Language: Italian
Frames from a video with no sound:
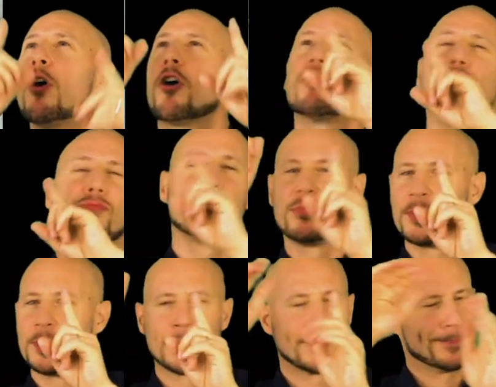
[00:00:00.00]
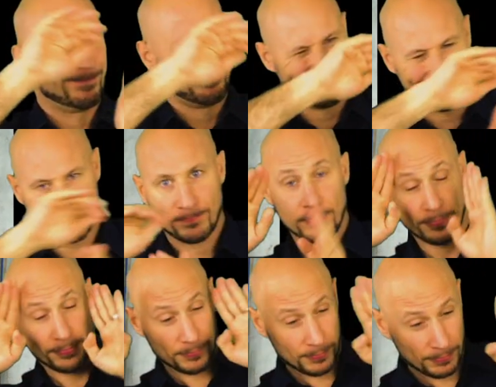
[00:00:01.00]
di mettere da parte per le proprie
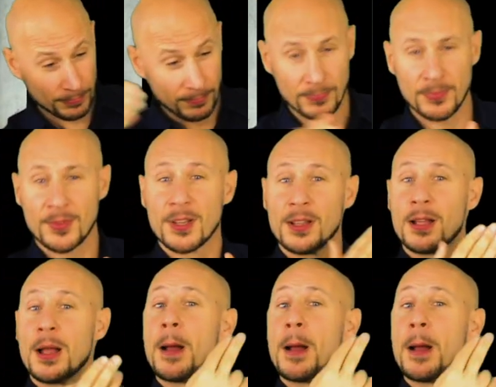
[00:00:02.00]
decorazioni le